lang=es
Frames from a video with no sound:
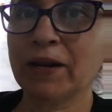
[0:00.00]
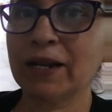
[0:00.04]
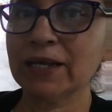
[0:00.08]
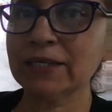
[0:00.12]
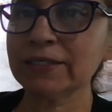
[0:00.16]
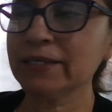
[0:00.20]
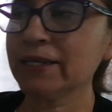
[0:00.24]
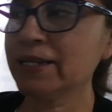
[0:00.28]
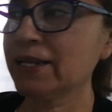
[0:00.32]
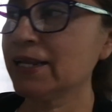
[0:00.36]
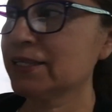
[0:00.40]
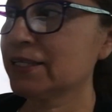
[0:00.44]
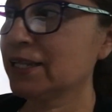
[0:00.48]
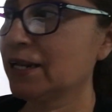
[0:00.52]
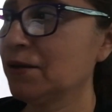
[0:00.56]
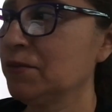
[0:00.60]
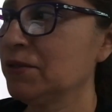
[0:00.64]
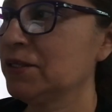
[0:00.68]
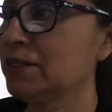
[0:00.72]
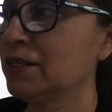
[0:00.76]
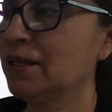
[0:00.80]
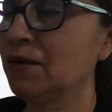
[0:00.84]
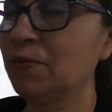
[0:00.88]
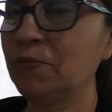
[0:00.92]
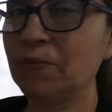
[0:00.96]
Para hacer el
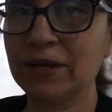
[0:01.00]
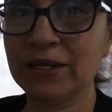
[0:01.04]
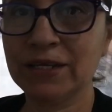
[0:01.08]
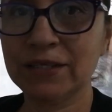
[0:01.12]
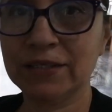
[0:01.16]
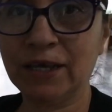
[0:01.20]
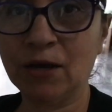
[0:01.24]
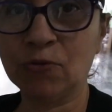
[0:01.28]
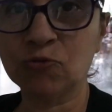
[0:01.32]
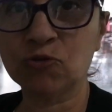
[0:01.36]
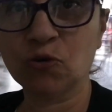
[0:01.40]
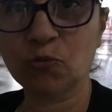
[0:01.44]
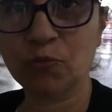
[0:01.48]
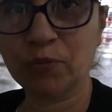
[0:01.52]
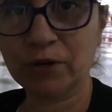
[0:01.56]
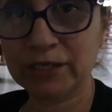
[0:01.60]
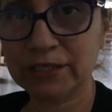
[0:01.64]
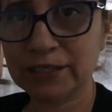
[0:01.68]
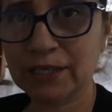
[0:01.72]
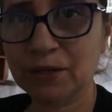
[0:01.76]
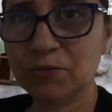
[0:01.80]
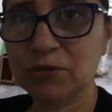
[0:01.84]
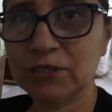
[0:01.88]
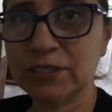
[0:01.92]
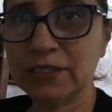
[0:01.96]
trámite de, de
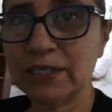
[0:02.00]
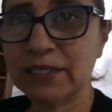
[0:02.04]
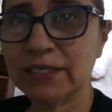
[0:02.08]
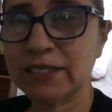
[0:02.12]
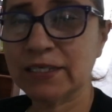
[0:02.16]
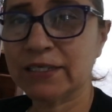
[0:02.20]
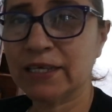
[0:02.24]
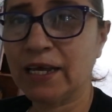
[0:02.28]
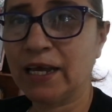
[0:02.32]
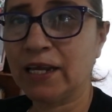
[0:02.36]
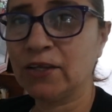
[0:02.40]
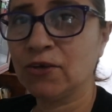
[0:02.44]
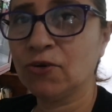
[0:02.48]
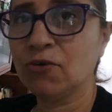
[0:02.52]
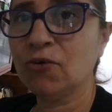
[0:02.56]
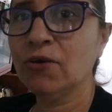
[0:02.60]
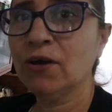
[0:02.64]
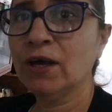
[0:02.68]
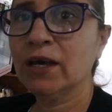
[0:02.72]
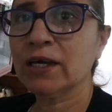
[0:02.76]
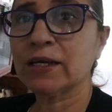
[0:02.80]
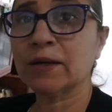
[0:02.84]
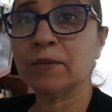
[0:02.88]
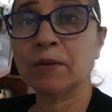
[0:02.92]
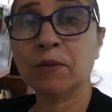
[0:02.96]
autopréstamo es necesario
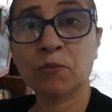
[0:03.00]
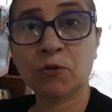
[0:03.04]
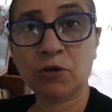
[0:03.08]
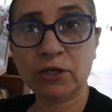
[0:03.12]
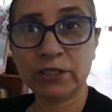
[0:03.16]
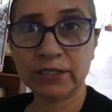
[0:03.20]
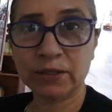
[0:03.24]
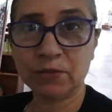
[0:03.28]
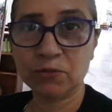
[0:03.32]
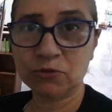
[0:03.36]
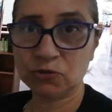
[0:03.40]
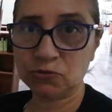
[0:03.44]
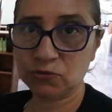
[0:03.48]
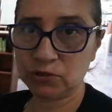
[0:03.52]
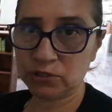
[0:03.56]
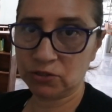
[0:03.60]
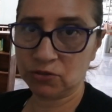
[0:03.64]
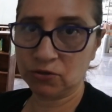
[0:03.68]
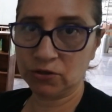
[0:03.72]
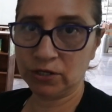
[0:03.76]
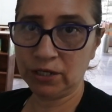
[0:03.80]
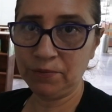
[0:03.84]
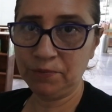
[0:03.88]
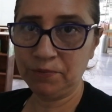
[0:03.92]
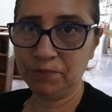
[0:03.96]
que memoricemos
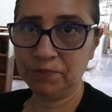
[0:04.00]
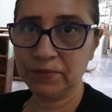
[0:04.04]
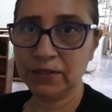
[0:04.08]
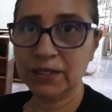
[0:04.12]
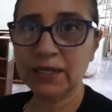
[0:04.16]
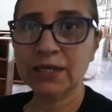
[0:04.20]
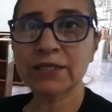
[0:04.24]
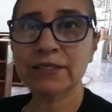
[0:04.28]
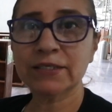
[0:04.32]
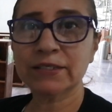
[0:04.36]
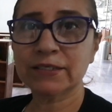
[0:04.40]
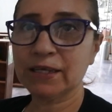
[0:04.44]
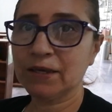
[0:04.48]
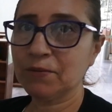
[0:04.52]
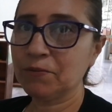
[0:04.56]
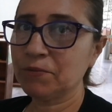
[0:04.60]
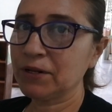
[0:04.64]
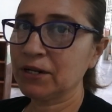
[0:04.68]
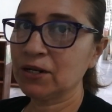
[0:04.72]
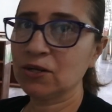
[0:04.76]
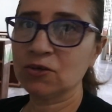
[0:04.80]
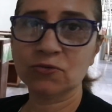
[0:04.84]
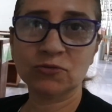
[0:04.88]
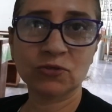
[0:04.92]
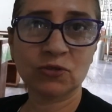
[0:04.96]
nuestro NIP.
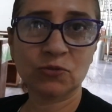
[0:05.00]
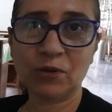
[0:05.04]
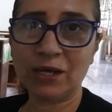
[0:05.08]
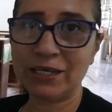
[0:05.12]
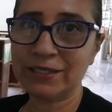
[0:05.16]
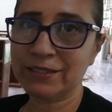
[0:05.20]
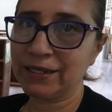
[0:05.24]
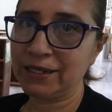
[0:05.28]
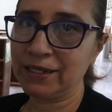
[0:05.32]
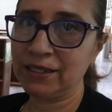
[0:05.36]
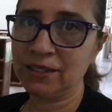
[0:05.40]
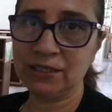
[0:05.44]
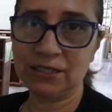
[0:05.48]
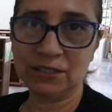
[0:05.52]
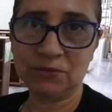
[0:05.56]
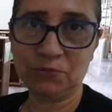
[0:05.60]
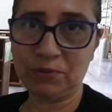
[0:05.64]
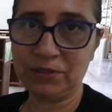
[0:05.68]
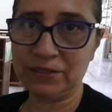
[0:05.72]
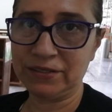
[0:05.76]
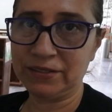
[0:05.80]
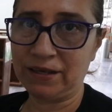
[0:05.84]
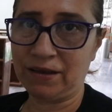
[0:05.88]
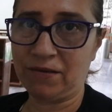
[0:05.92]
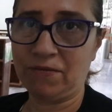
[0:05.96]
Siempre nos va a ser
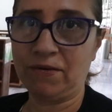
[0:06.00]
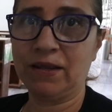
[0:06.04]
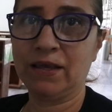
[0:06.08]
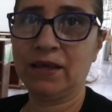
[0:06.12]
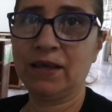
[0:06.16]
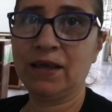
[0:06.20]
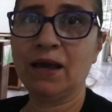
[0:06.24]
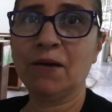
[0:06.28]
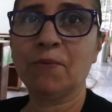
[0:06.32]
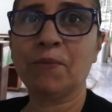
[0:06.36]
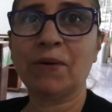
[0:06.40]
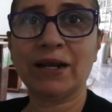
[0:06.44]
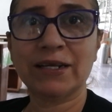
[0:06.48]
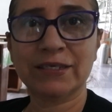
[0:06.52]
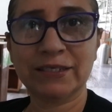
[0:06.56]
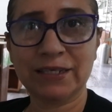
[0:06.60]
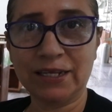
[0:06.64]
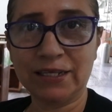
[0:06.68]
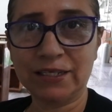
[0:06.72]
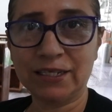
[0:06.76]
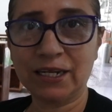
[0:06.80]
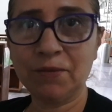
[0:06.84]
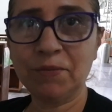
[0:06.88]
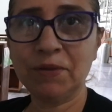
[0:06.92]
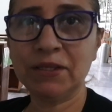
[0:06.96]
indispensable para
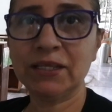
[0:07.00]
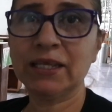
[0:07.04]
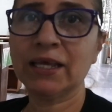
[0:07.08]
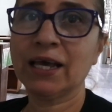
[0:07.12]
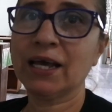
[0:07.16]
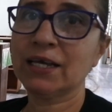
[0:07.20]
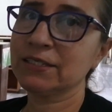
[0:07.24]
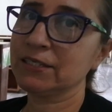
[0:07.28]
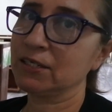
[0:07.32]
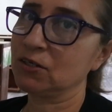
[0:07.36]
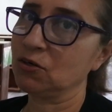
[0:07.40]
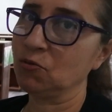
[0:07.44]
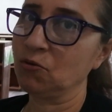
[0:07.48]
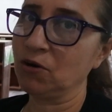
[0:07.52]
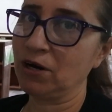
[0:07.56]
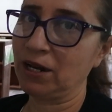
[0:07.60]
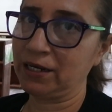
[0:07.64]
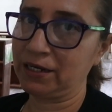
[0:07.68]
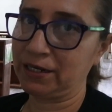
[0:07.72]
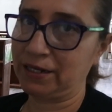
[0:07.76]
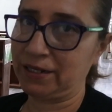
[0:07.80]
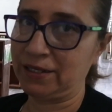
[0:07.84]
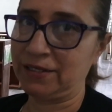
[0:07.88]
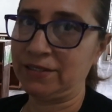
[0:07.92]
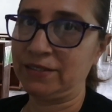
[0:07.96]
hacer el trámite, así como la
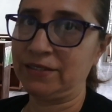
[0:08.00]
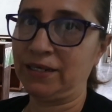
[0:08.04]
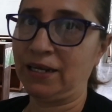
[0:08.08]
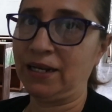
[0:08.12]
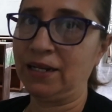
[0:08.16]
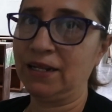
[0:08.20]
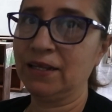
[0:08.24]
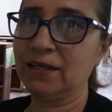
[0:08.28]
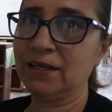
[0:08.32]
credencial.